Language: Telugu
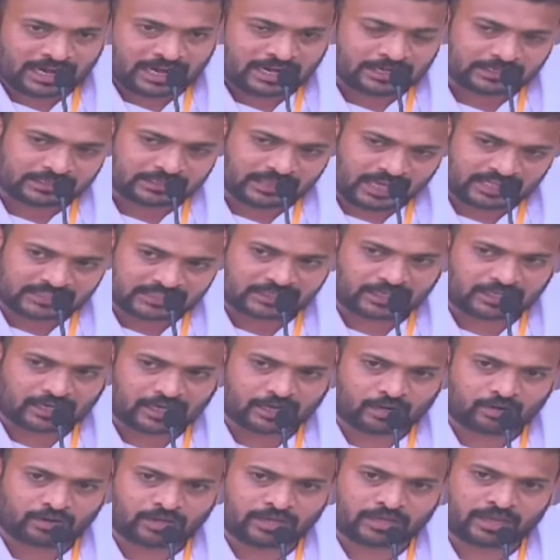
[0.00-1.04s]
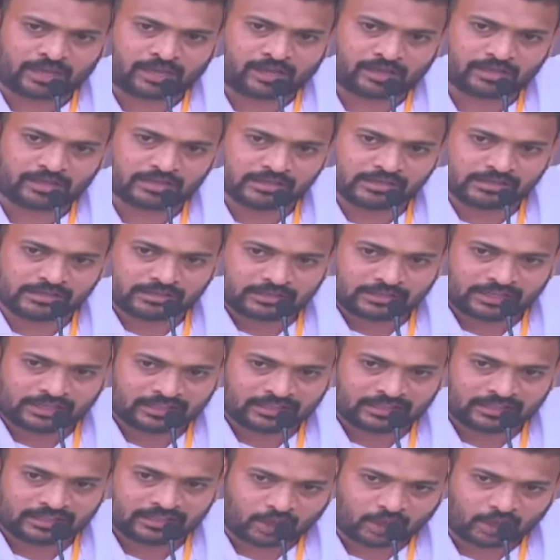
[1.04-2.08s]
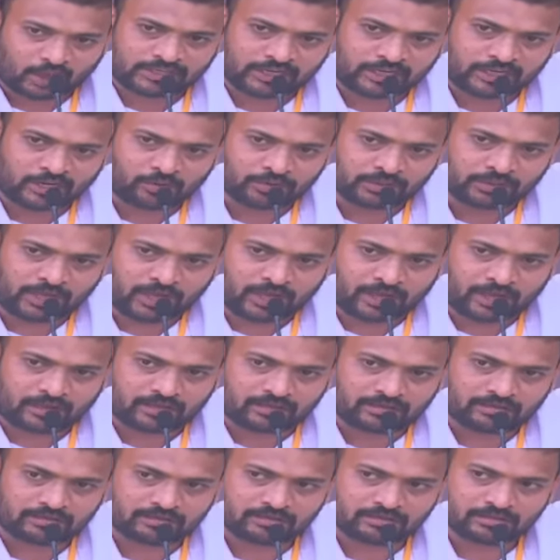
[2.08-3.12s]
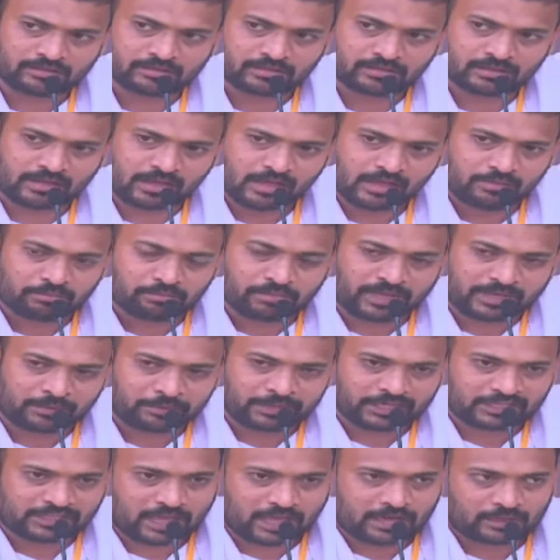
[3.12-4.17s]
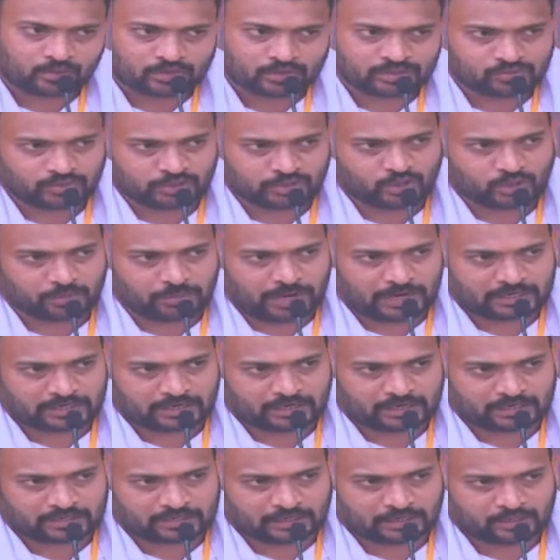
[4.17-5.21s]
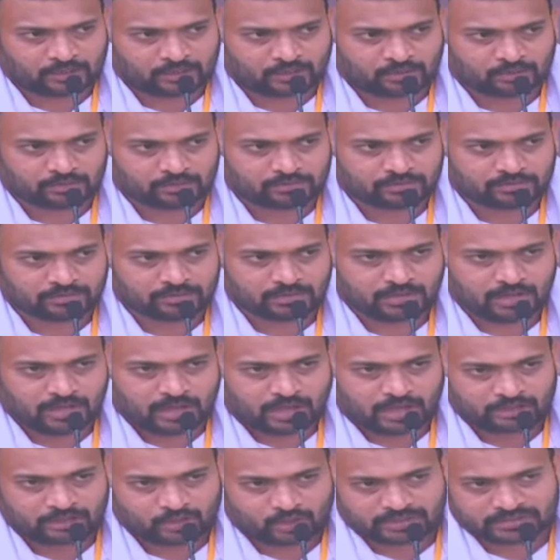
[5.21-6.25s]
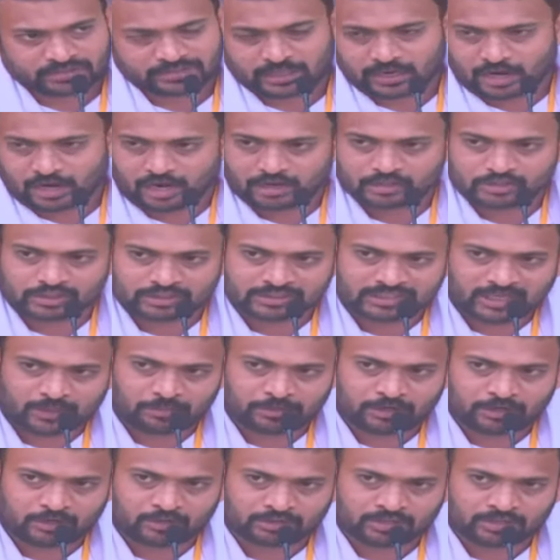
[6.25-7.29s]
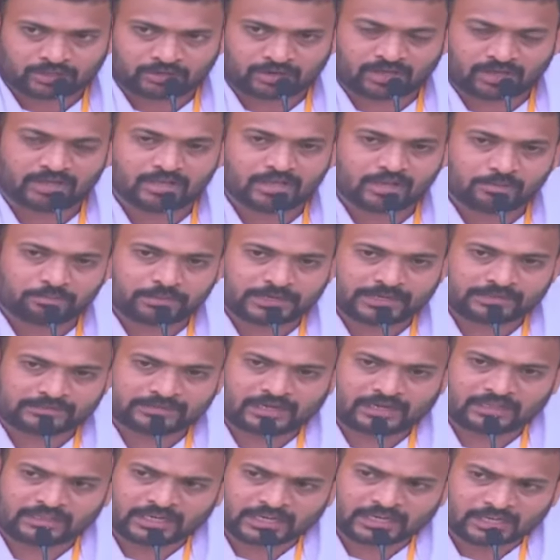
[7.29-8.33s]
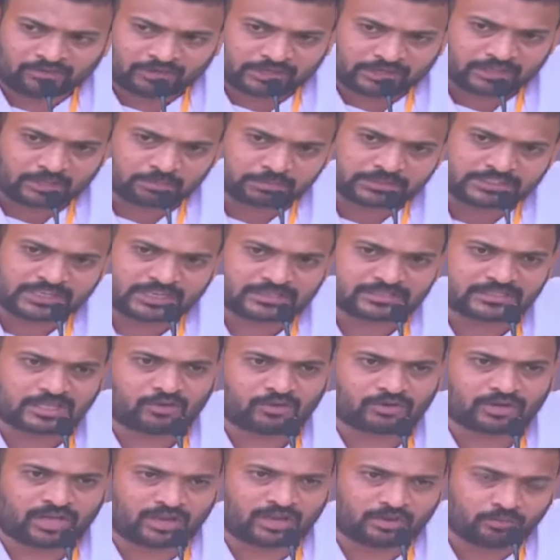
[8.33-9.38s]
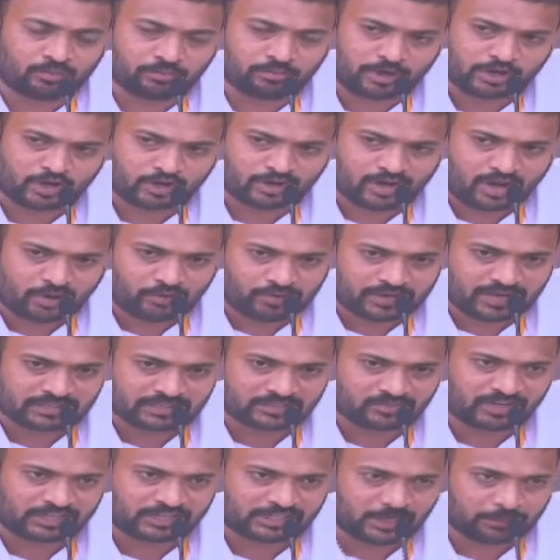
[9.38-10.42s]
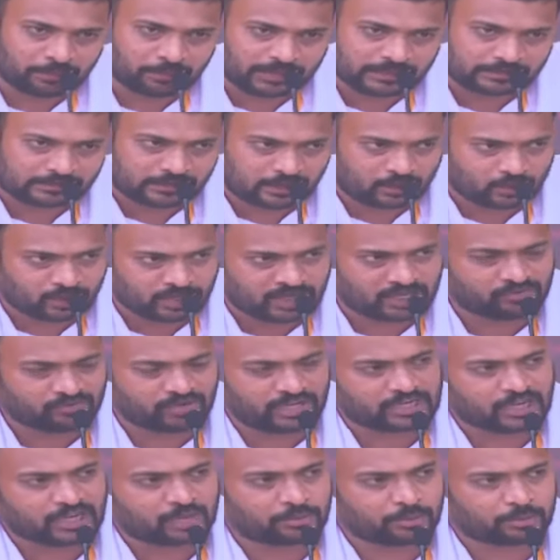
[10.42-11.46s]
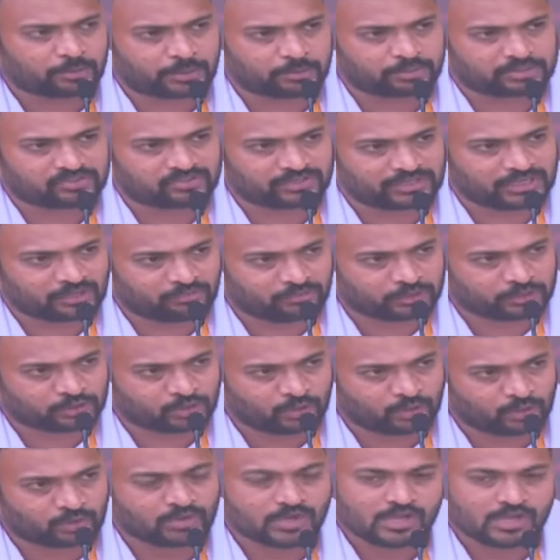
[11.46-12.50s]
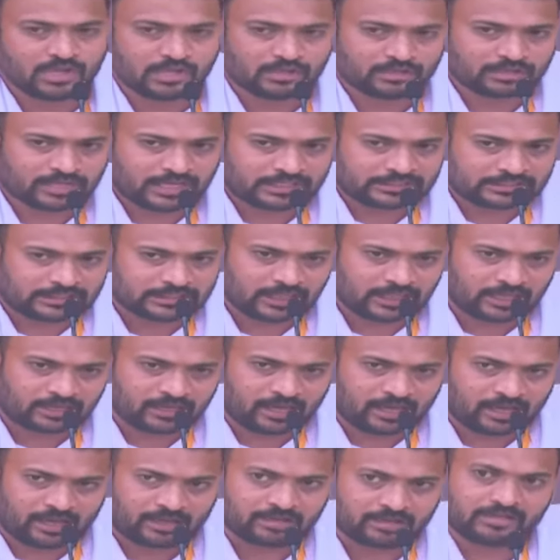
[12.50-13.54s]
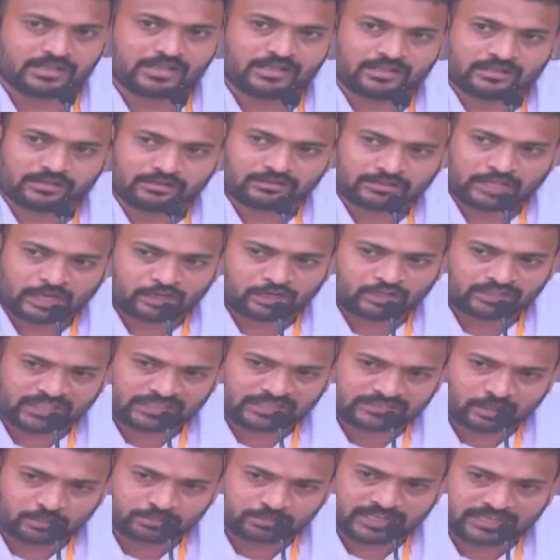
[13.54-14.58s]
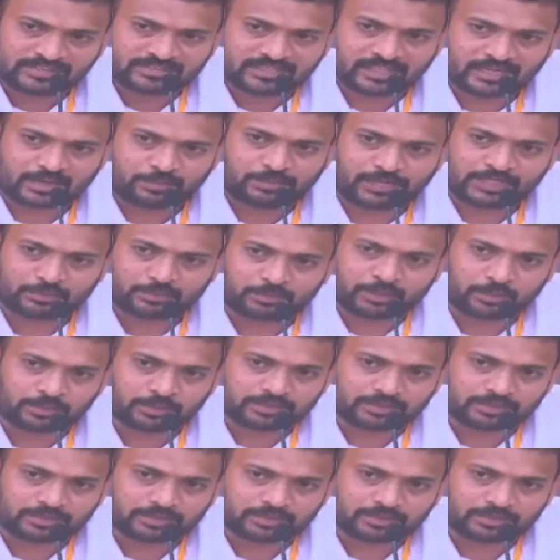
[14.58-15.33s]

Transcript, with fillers: ఇలాంటి దాష్టికాలు ఉన్నాయా ఇంత దౌర్జన్యం ఉందా మరి మీరు దానికోసం ఎందుకు మాట్లాడట్లేదు అదొకసారి ఆలోచన చేయమని అడుగుతా ఉన్నా ప్రజలందరికీ విజ్ఞప్తి చేస్తా ఉన్నా మరొక అవకాశం ఎట్టి పరిస్థితులు కూడా ఈ వైకాపా ప్రభుత్వానికి ఇవ్వద్దు ఖచ్చితంగా తెలుగుదేశం జనసేన పార్టీ